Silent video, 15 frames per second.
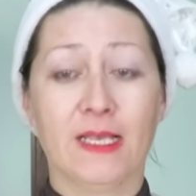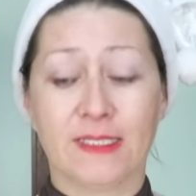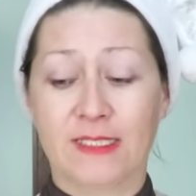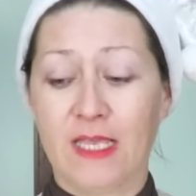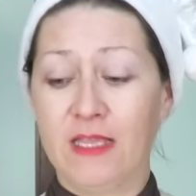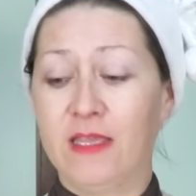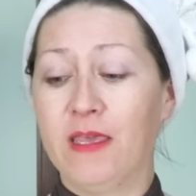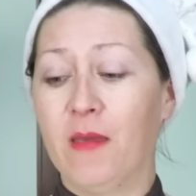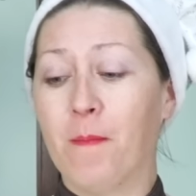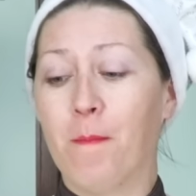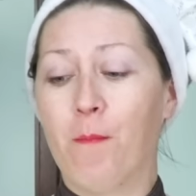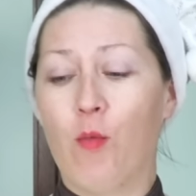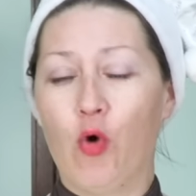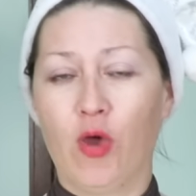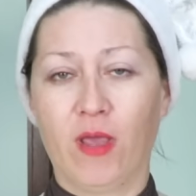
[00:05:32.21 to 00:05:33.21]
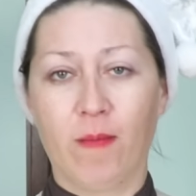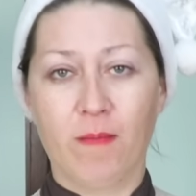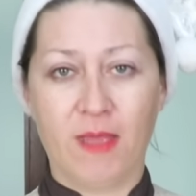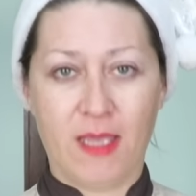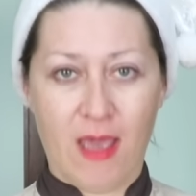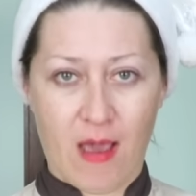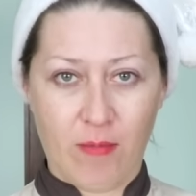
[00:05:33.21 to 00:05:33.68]
Затем
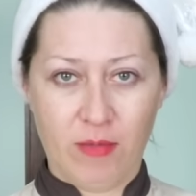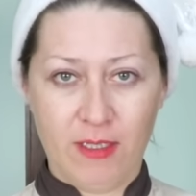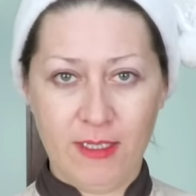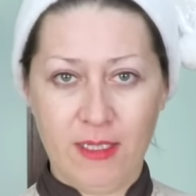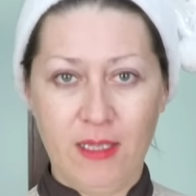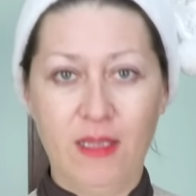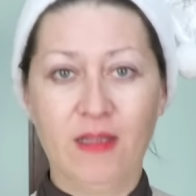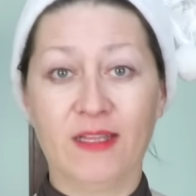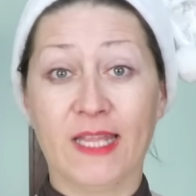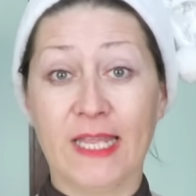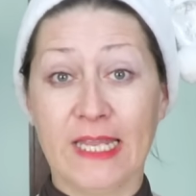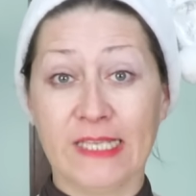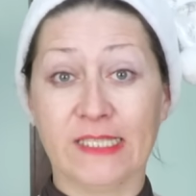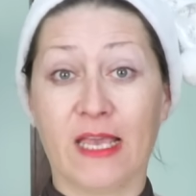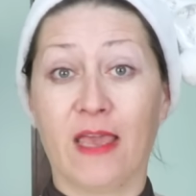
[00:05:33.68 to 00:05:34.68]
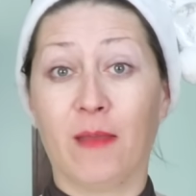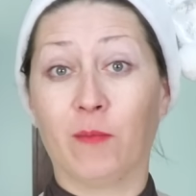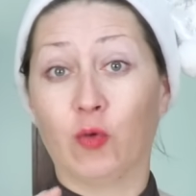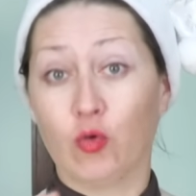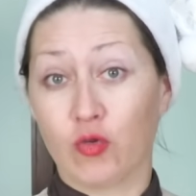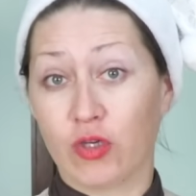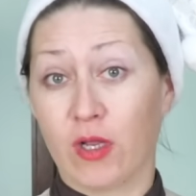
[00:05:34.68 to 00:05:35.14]
моем яблоки,
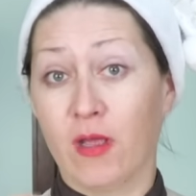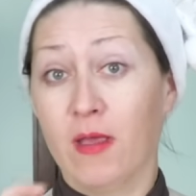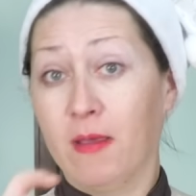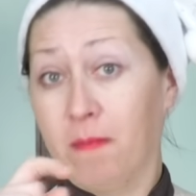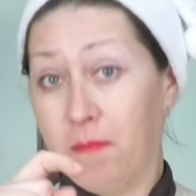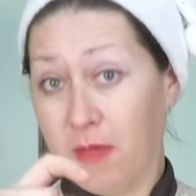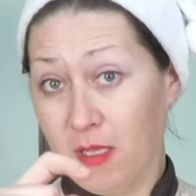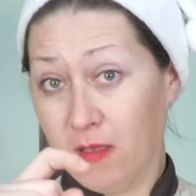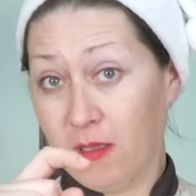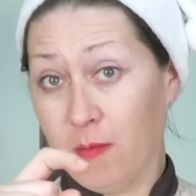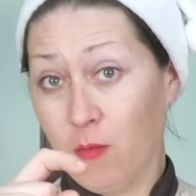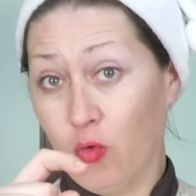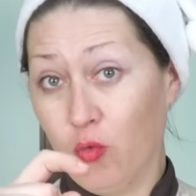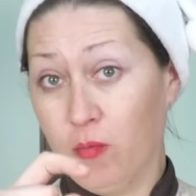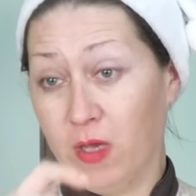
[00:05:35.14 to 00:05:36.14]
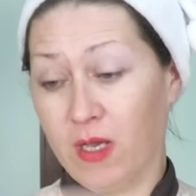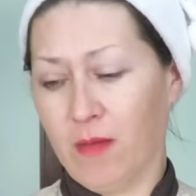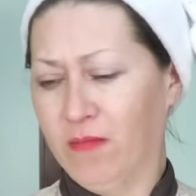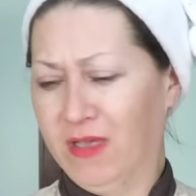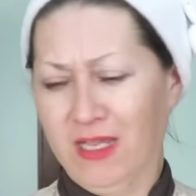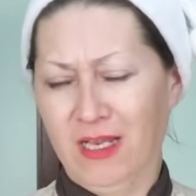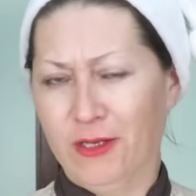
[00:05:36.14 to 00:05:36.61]
нарезаем тоже мелким
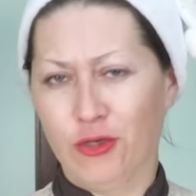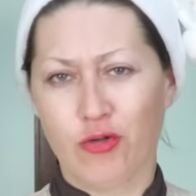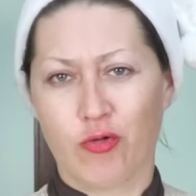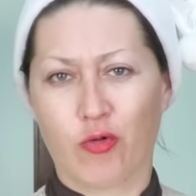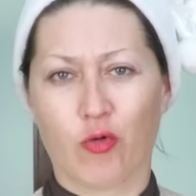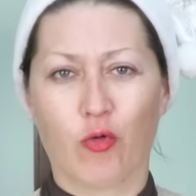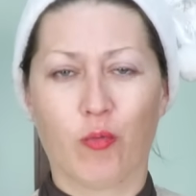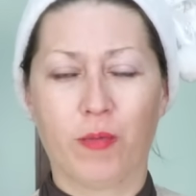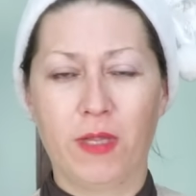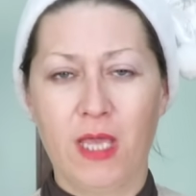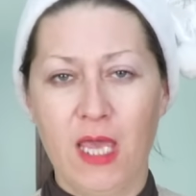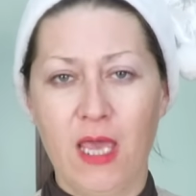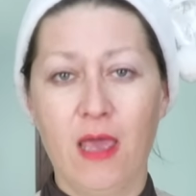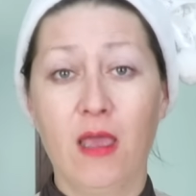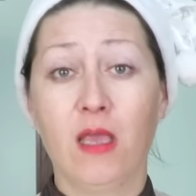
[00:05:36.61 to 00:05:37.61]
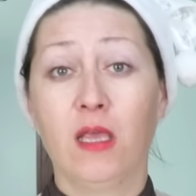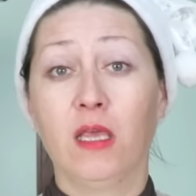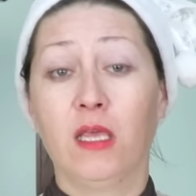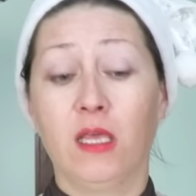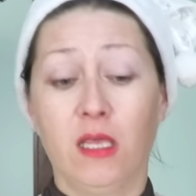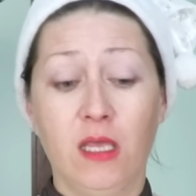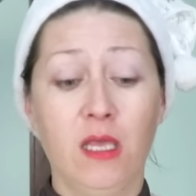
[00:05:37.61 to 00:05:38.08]
кубиком или чуть крупнее
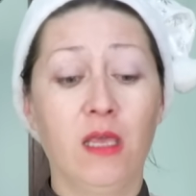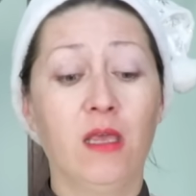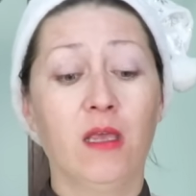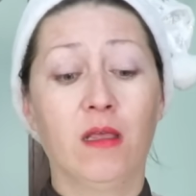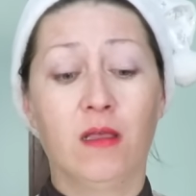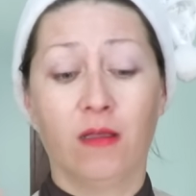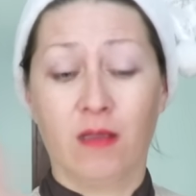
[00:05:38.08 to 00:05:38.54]
и